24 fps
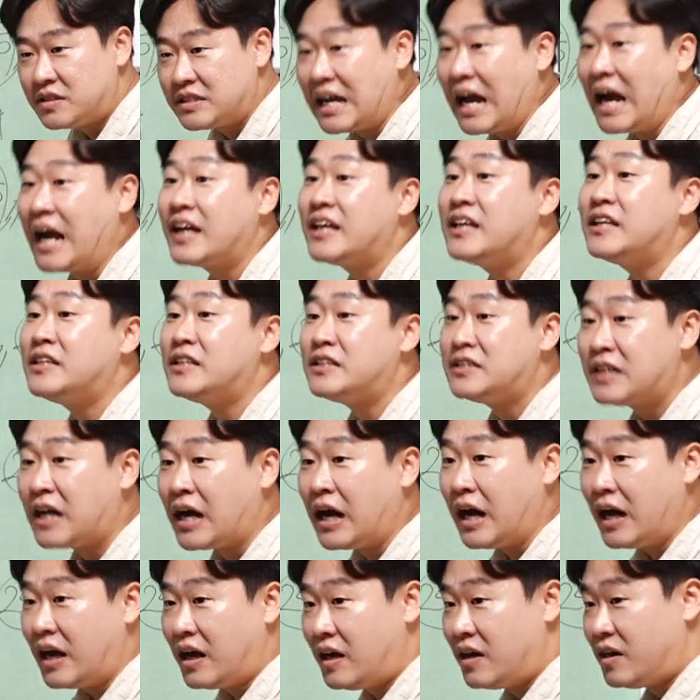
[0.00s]

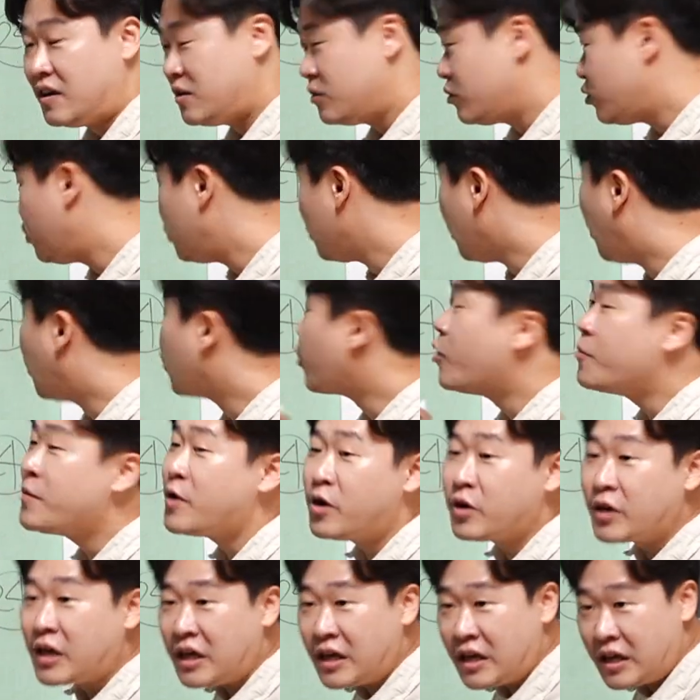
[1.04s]
장인이자 또 여러
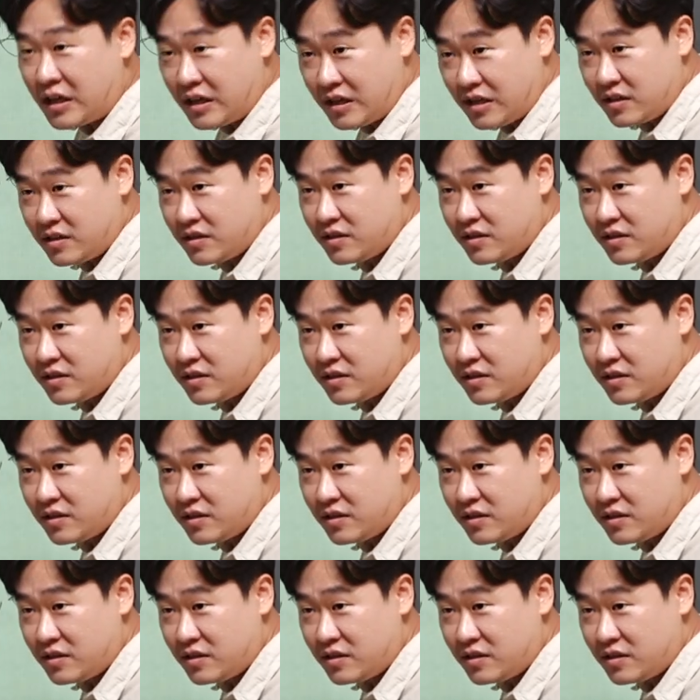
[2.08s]
명의